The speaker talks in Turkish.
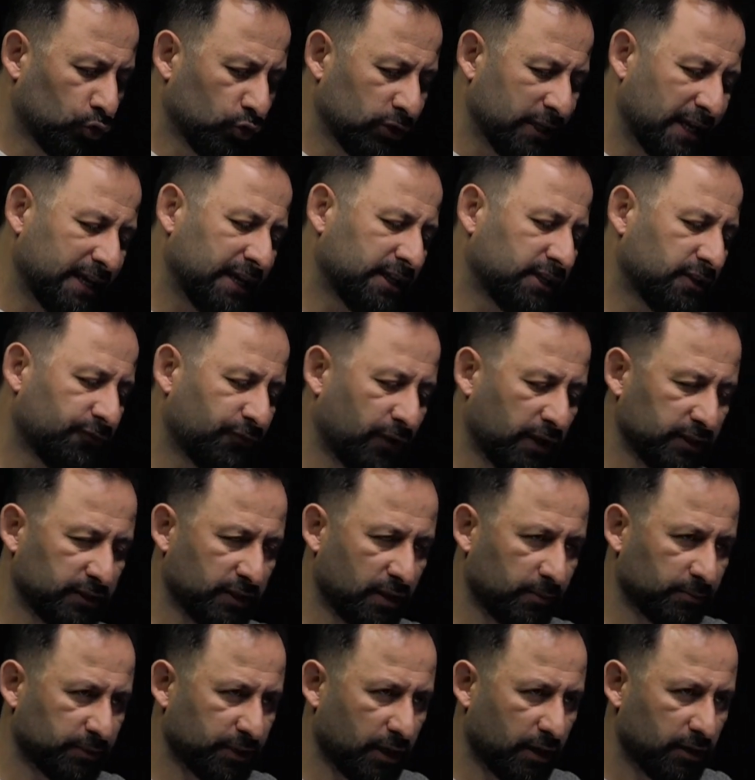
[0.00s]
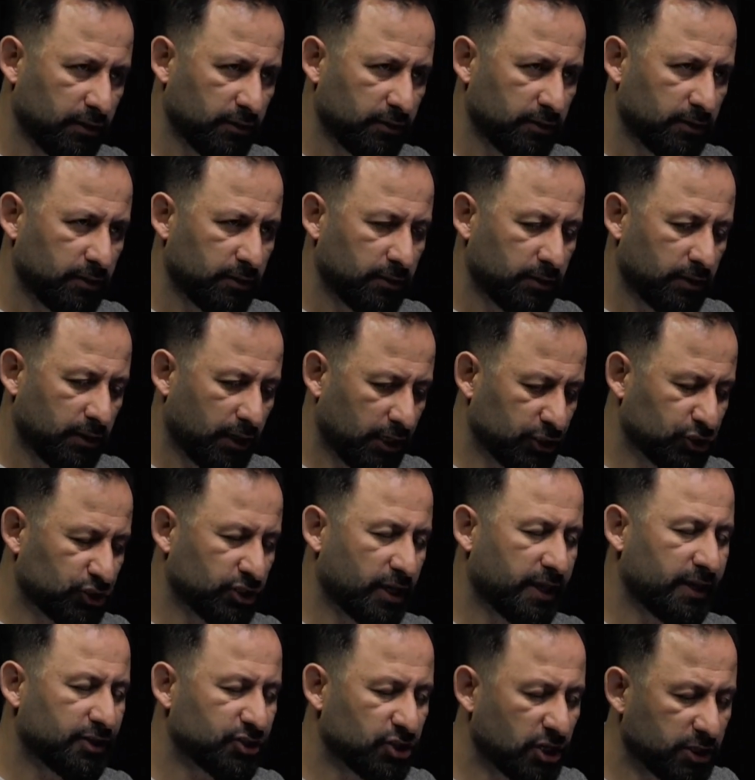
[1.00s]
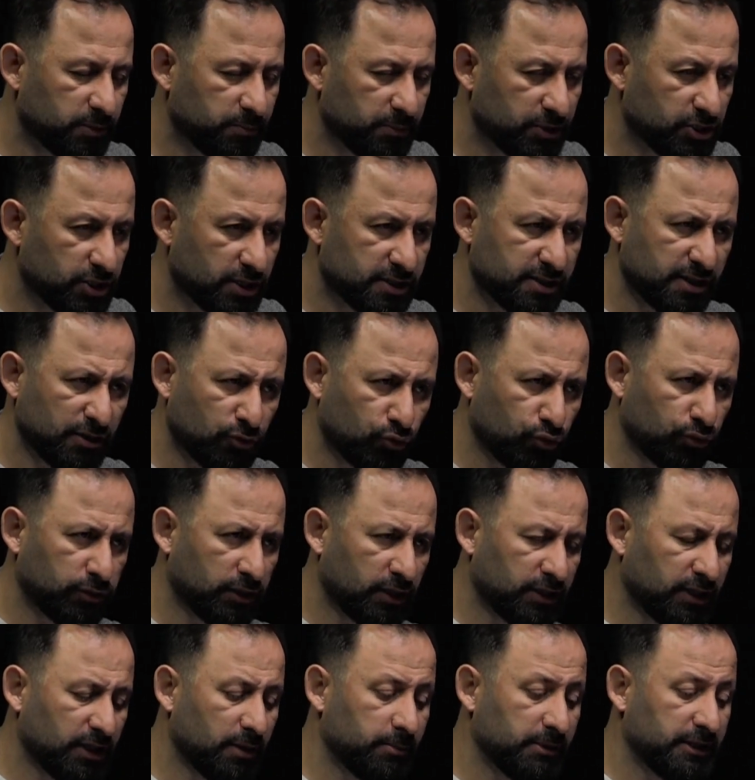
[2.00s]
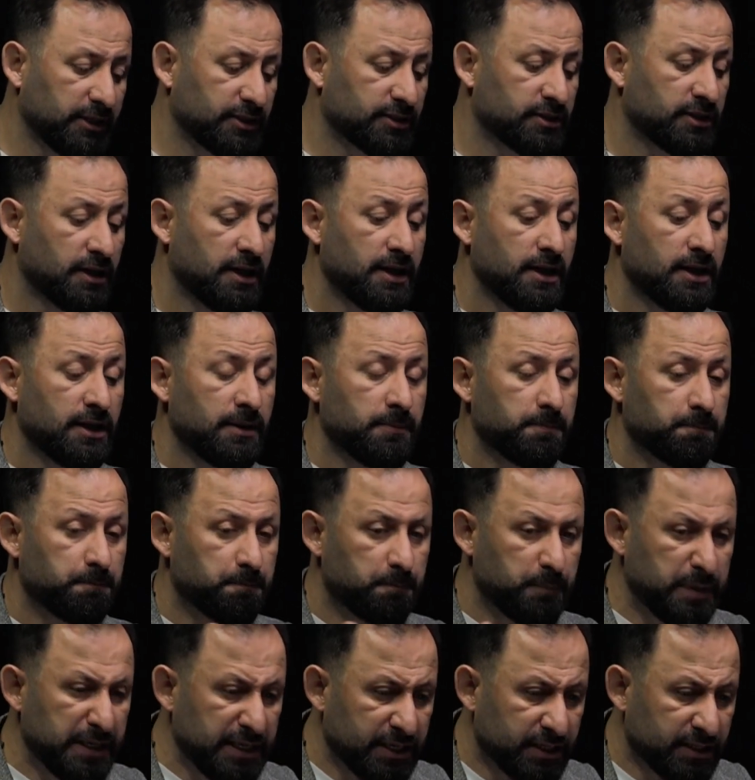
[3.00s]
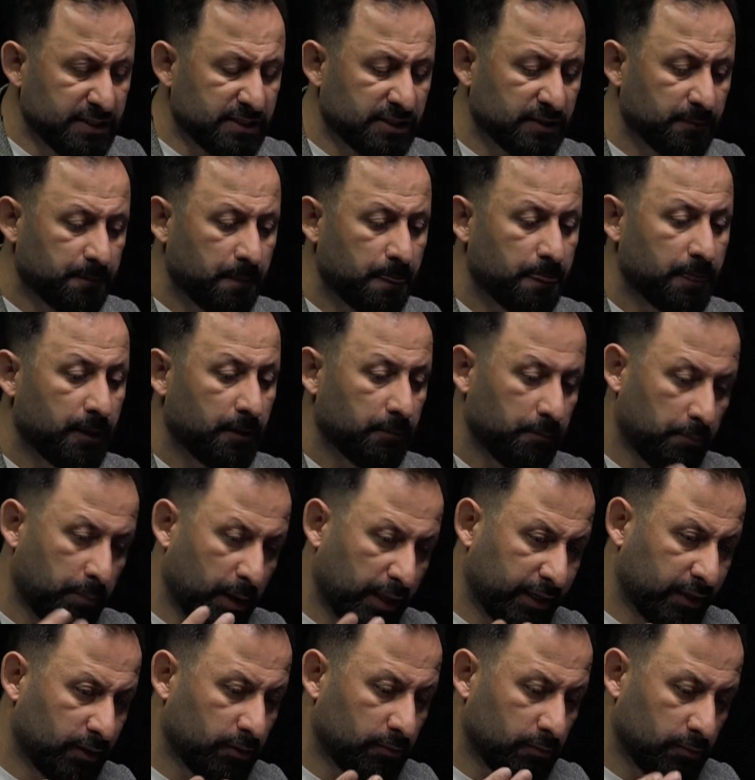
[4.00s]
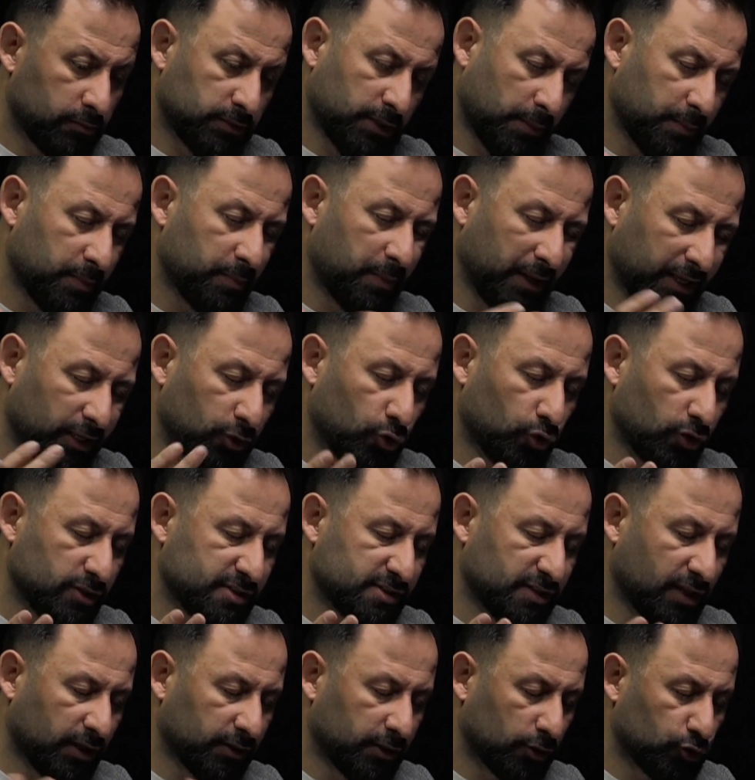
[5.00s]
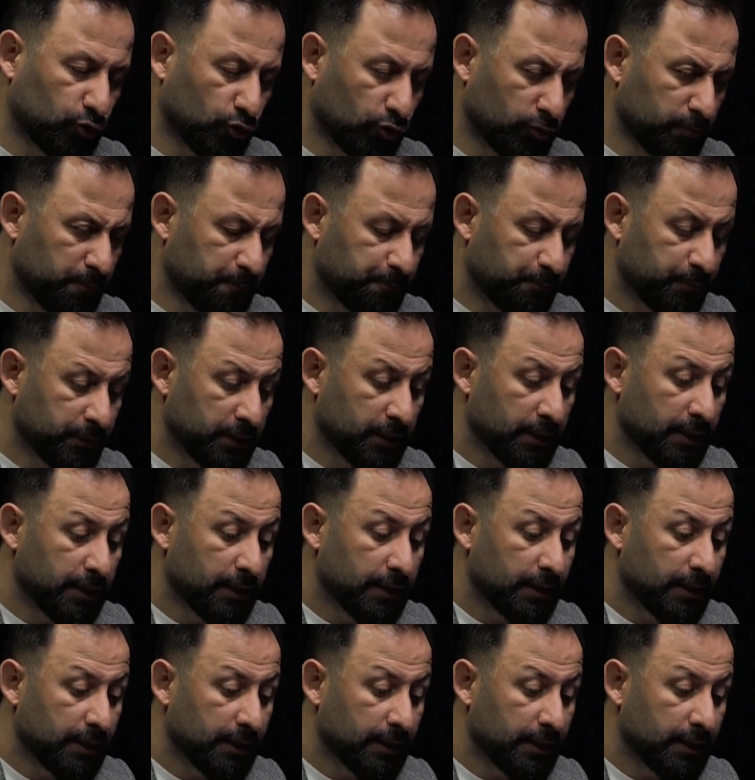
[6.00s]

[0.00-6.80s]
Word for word: onu negatif anlamda aşağıya çekmeyecekse kullanılabilir. Biz bana tabi bana göresini anlatıyorum.